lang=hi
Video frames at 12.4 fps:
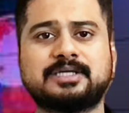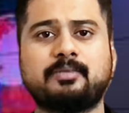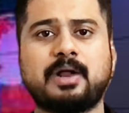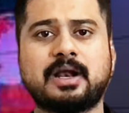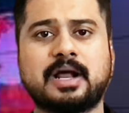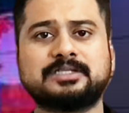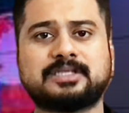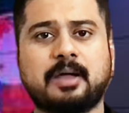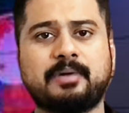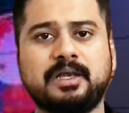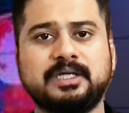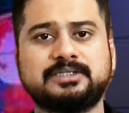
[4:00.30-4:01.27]
से इमरान खान साहब
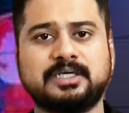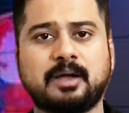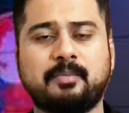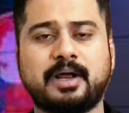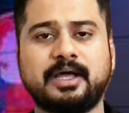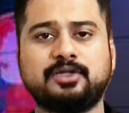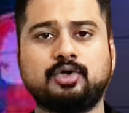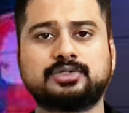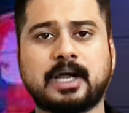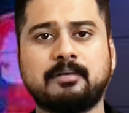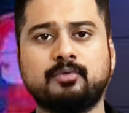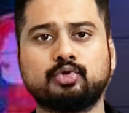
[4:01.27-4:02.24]
के लिए अच्छी खबर आई थी और
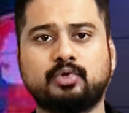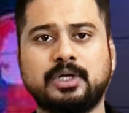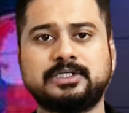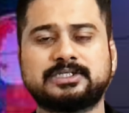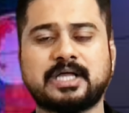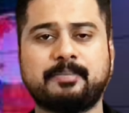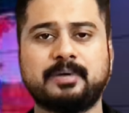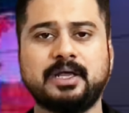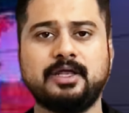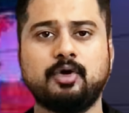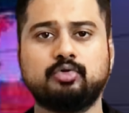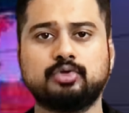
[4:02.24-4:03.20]
शाह महमूद कुरैशी साहब के
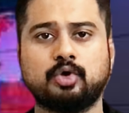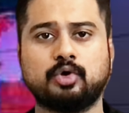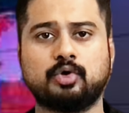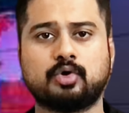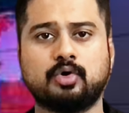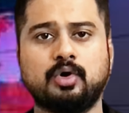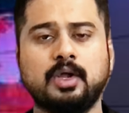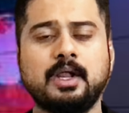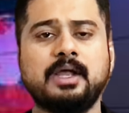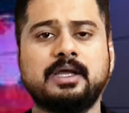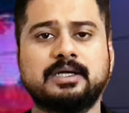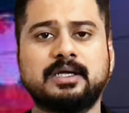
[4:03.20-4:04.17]
लिए उन दोनों को
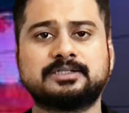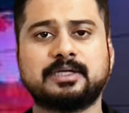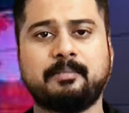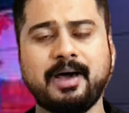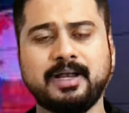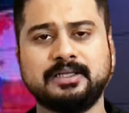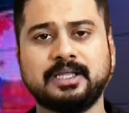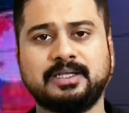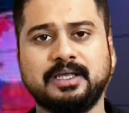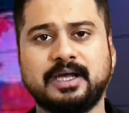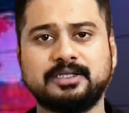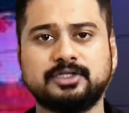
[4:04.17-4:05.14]
जमानत दे
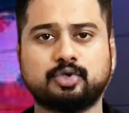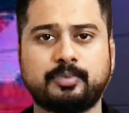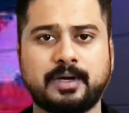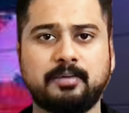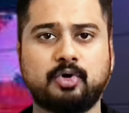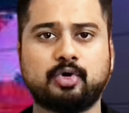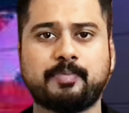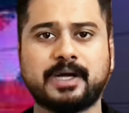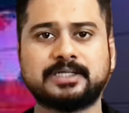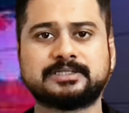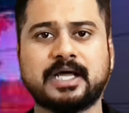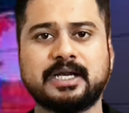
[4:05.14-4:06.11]
दी गई थी सुप्रीम कोर्ट ऑफ
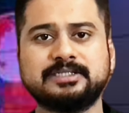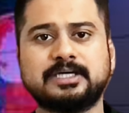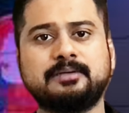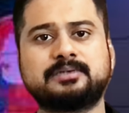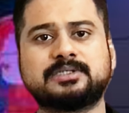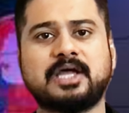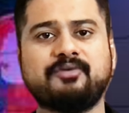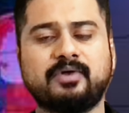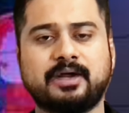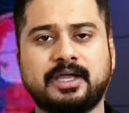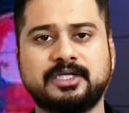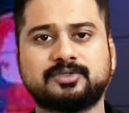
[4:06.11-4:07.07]
पाकिस्तान की जानब से साइफर
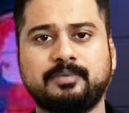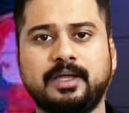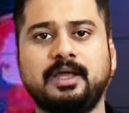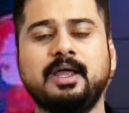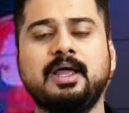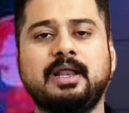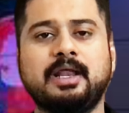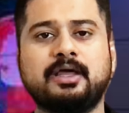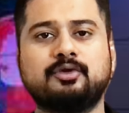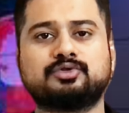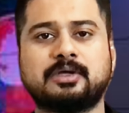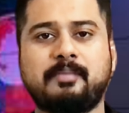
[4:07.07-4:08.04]
केस में लेकिन
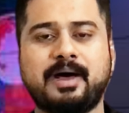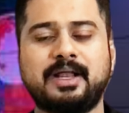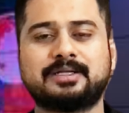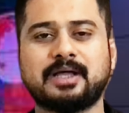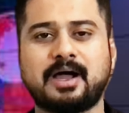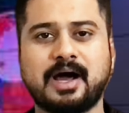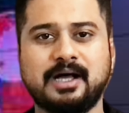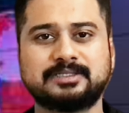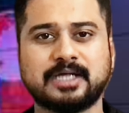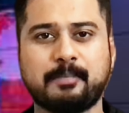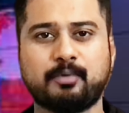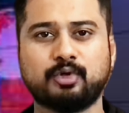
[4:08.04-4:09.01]
उस जमानत का खान
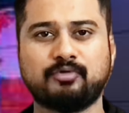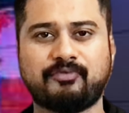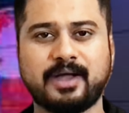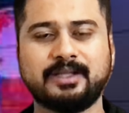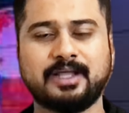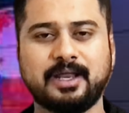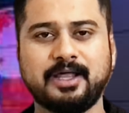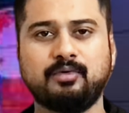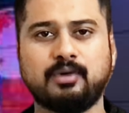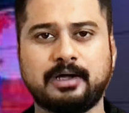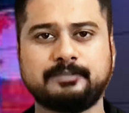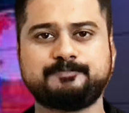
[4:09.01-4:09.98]
साहब को तो फ़ायदा नहीं
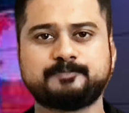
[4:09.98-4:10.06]
हुआ